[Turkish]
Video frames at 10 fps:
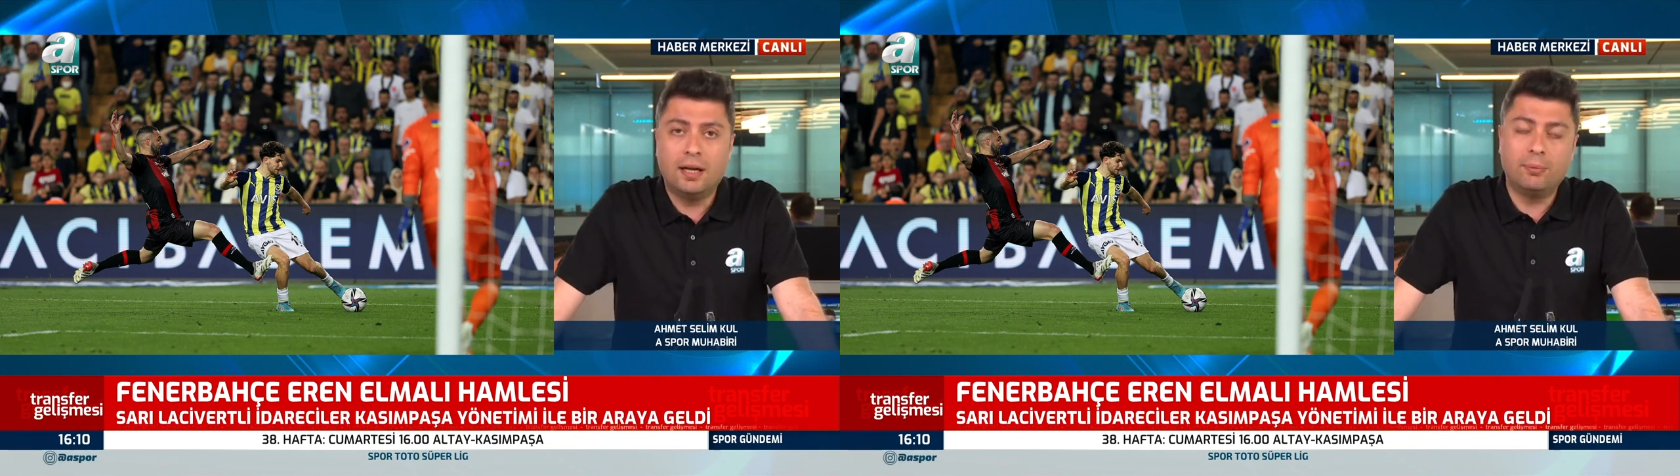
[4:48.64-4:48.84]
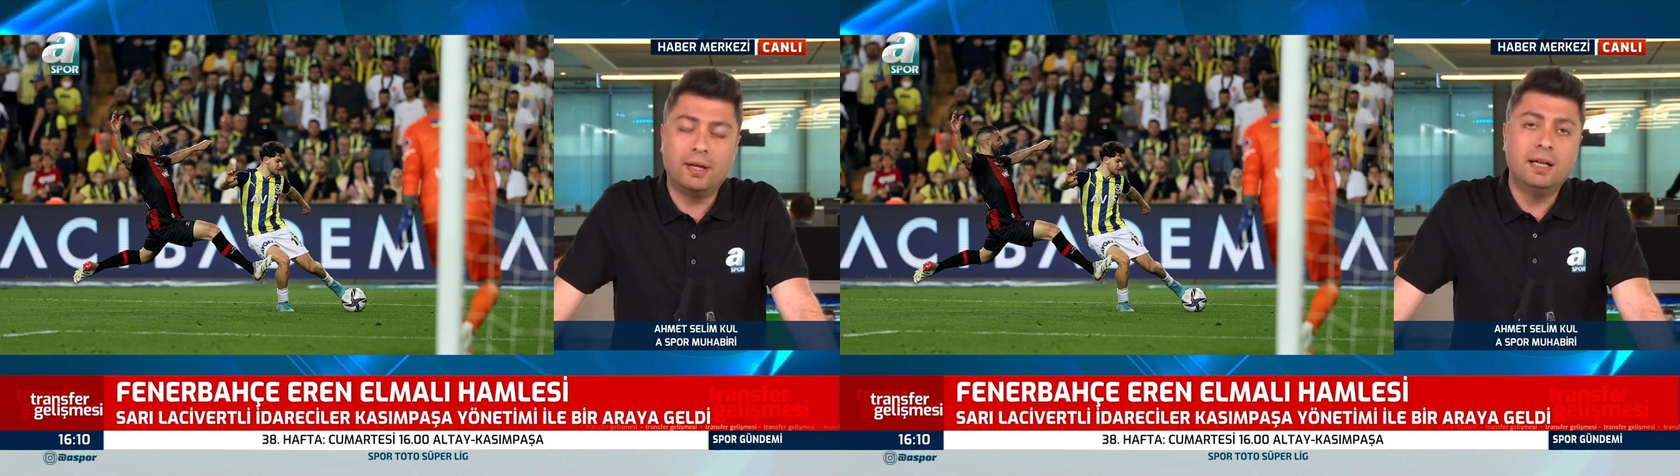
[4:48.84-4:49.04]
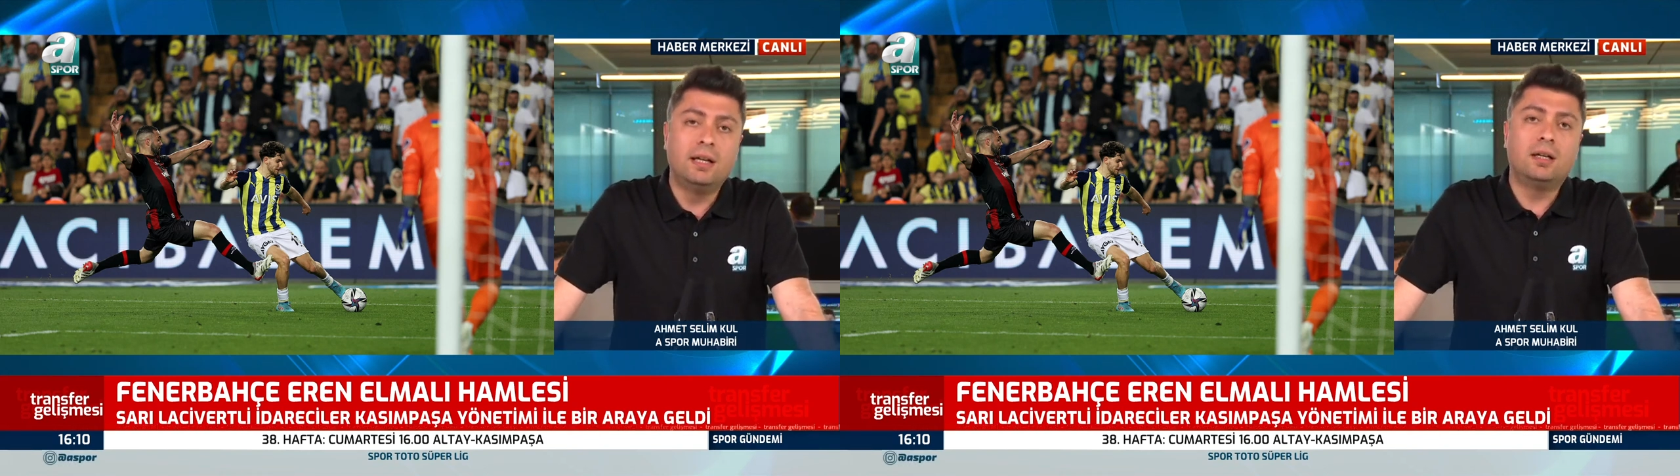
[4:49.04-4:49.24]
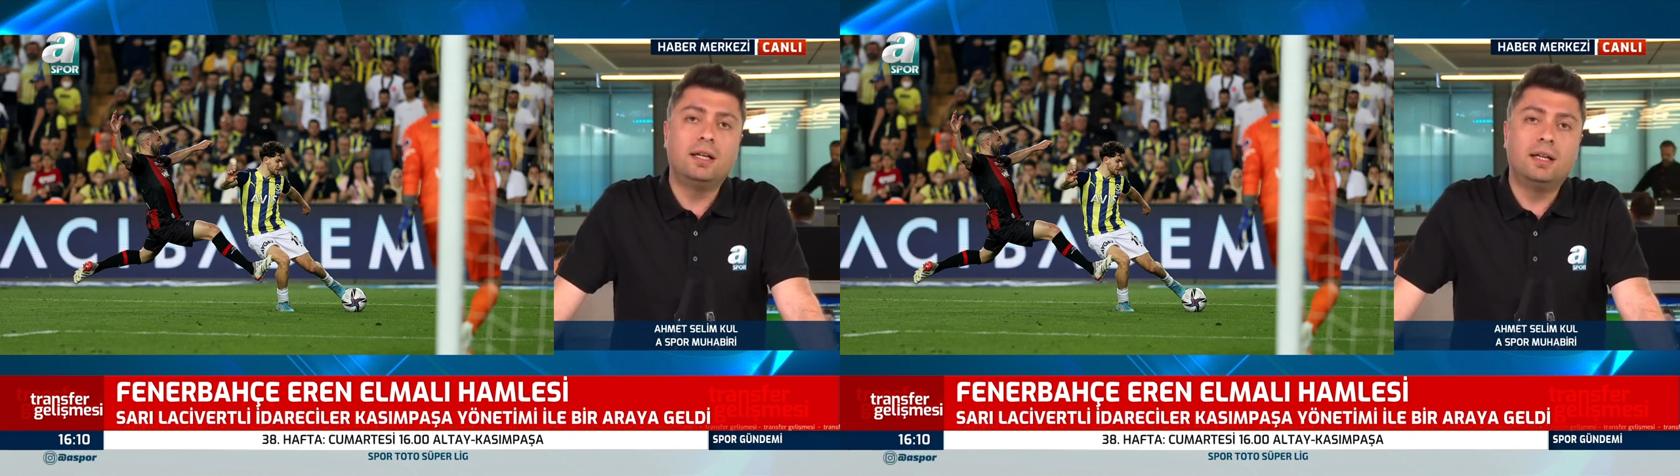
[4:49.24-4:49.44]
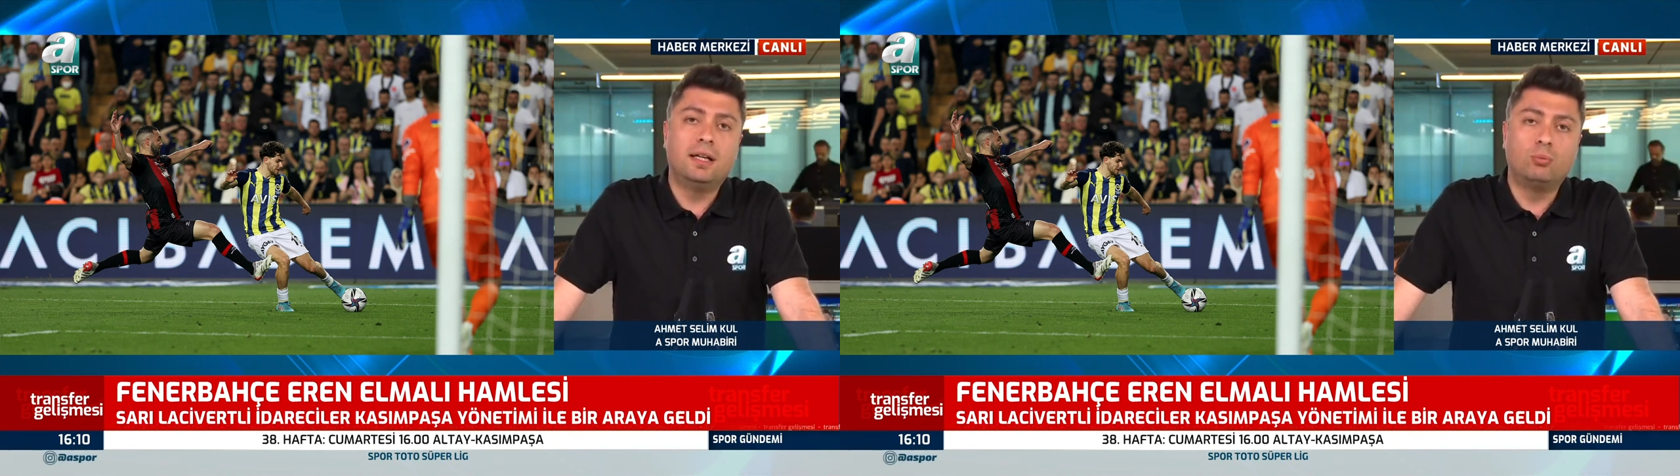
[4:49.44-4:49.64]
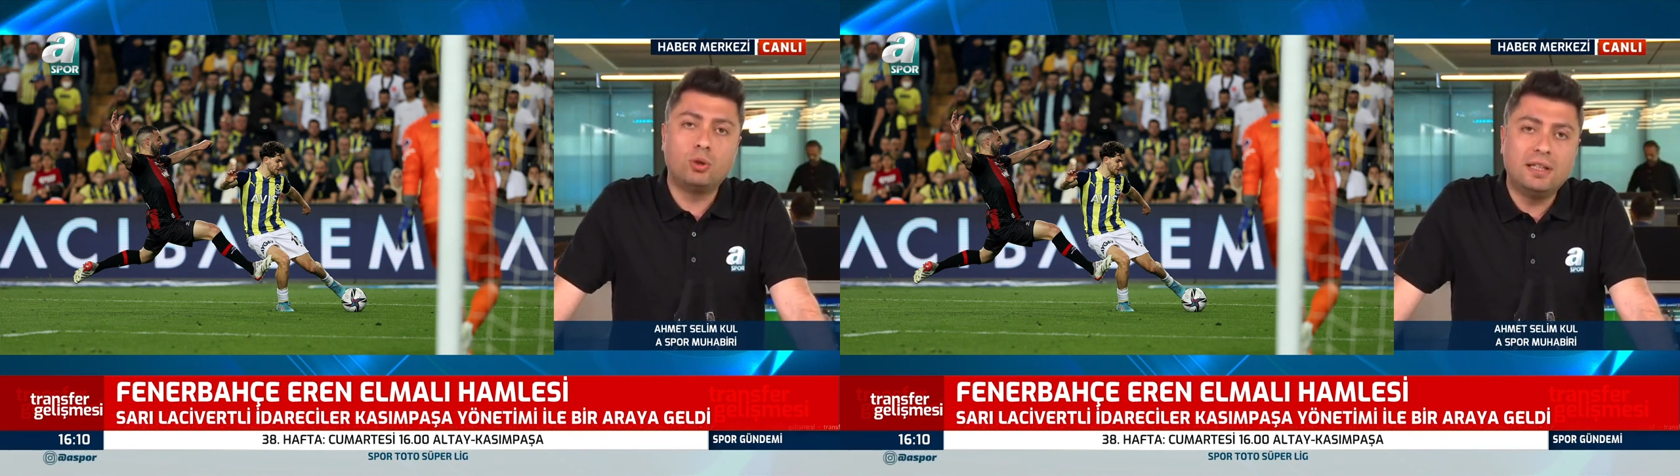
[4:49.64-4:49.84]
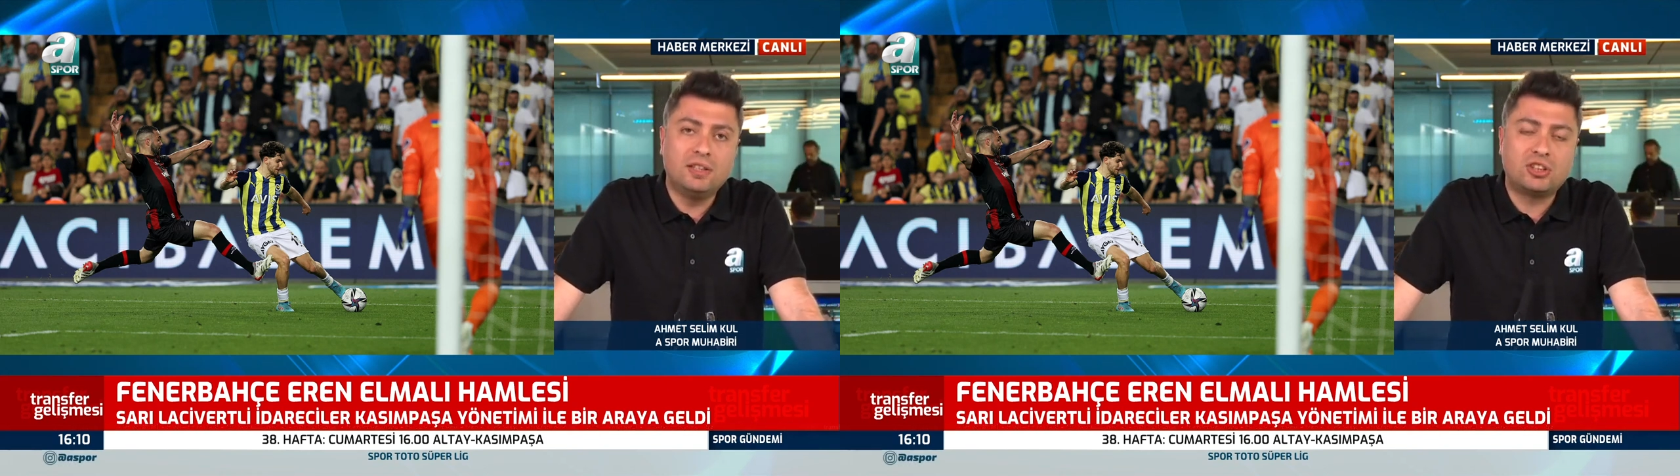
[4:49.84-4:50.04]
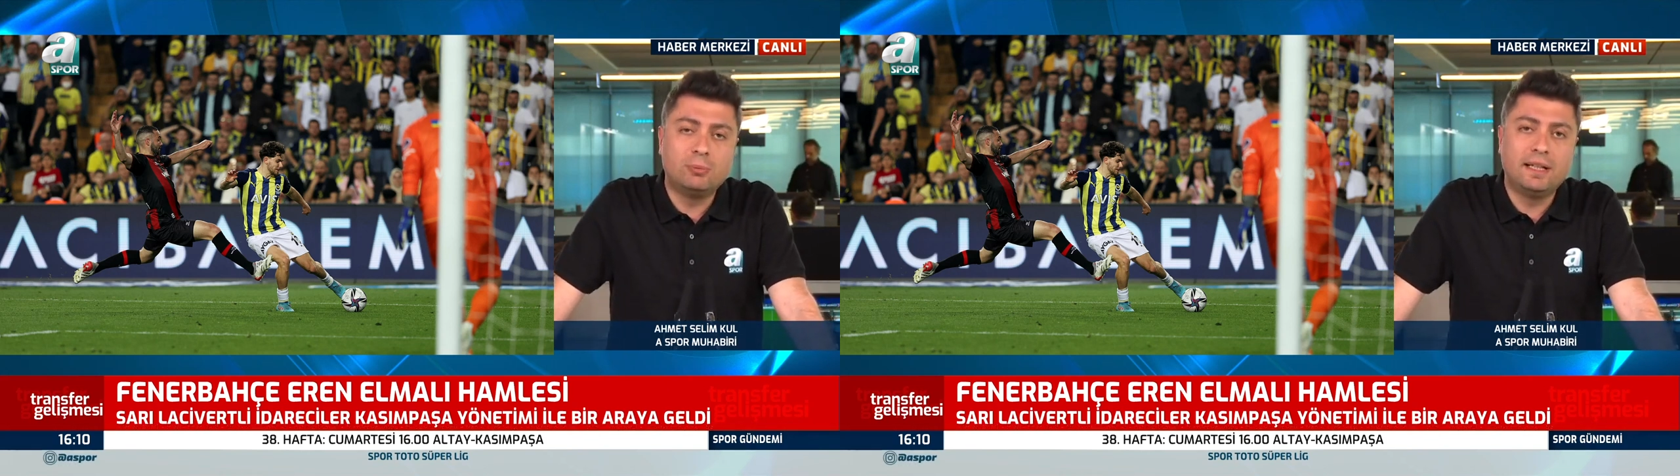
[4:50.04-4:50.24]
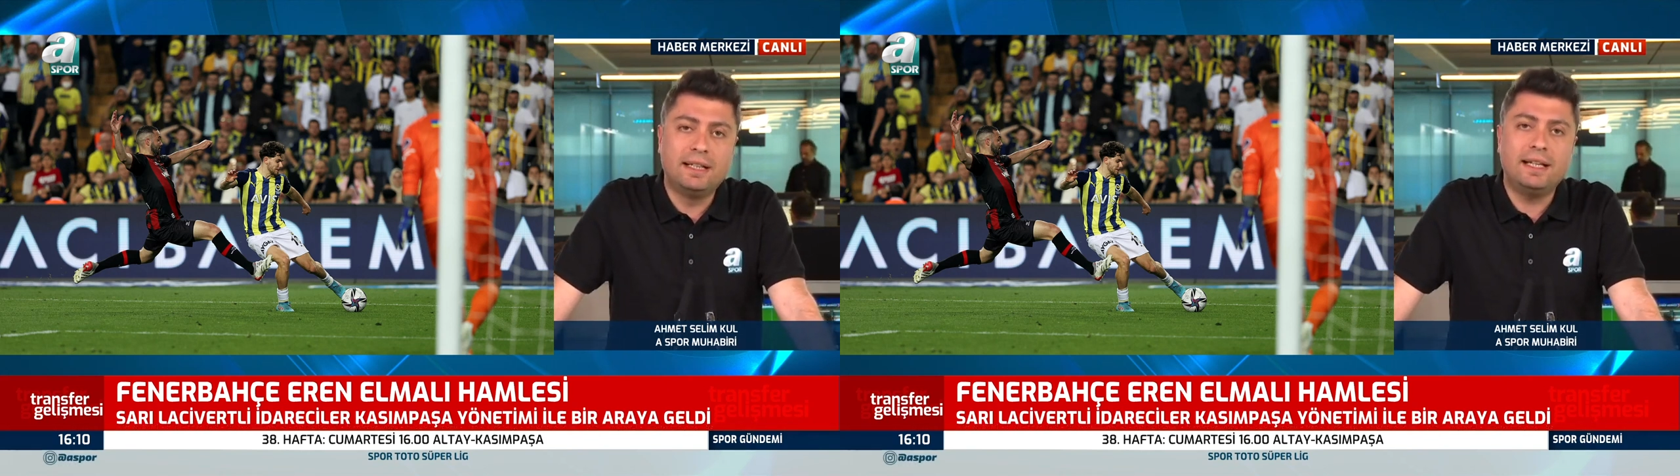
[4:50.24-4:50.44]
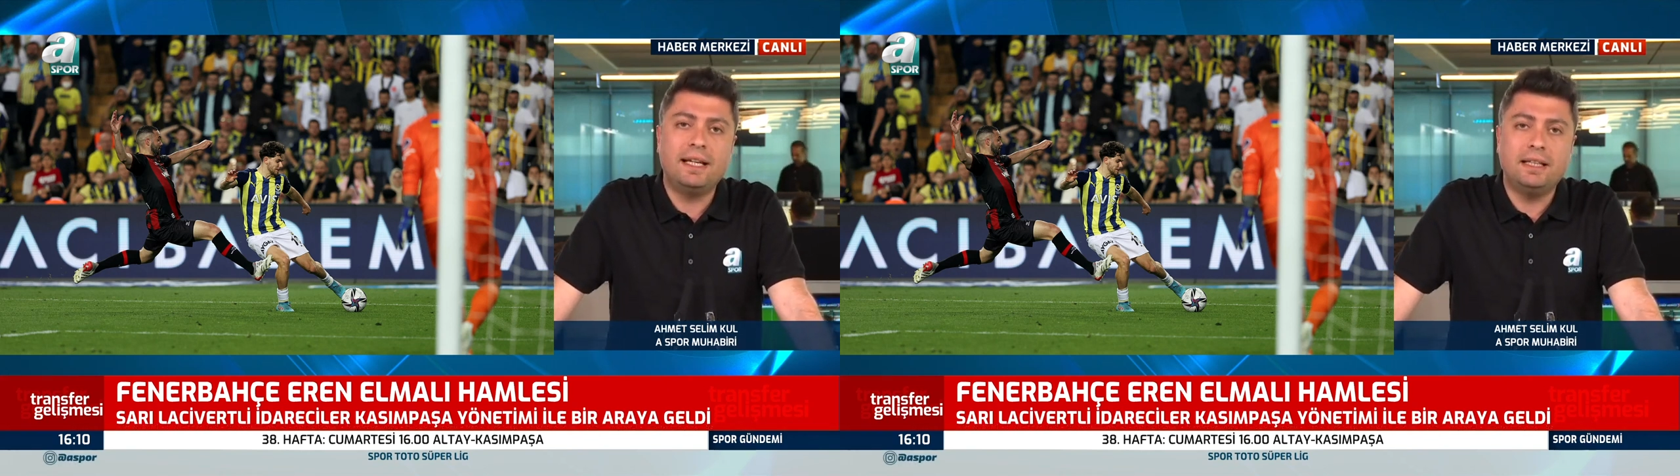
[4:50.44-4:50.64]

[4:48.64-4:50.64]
Ama e, bu girişimlerinde